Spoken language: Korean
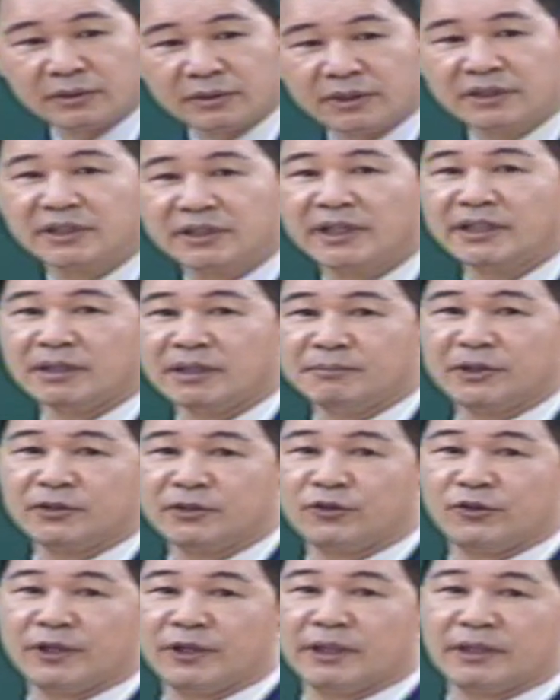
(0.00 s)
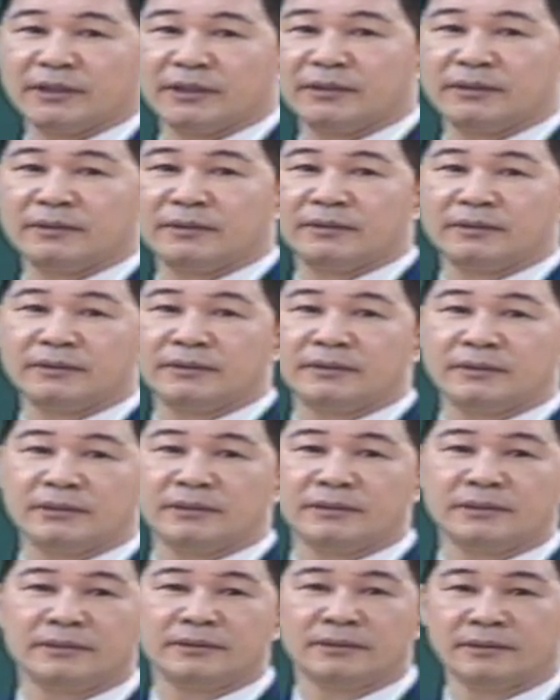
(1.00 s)
이거 해야 됩니다. 교회가.
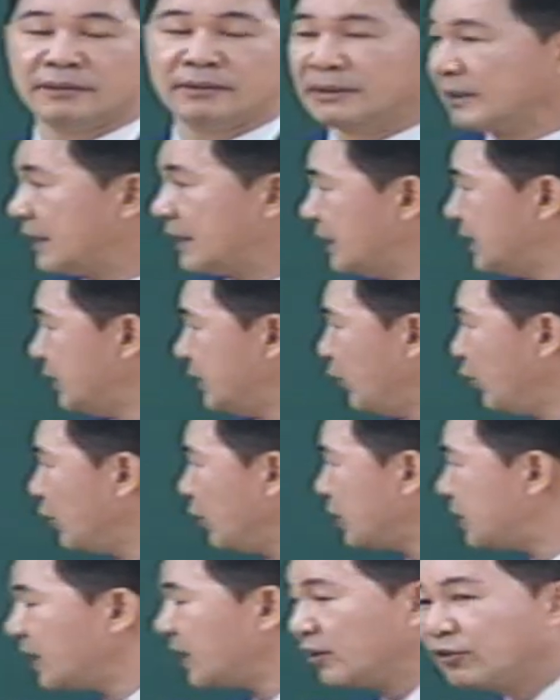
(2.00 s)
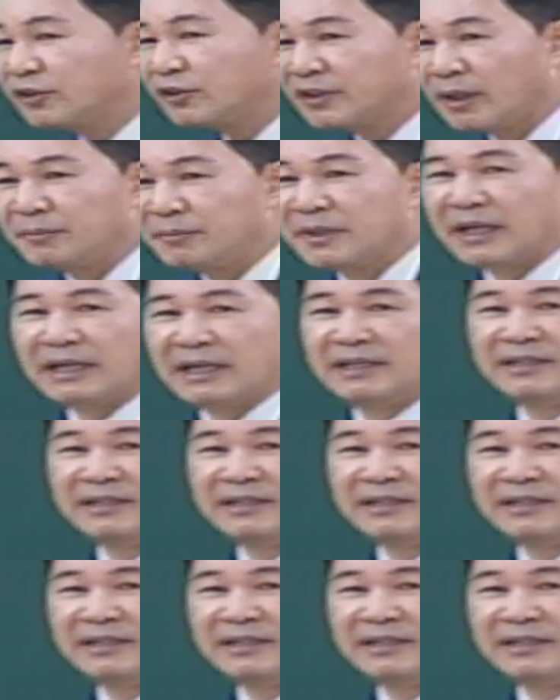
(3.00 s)
그래서 요거 뒤에 놓고 또 합니까?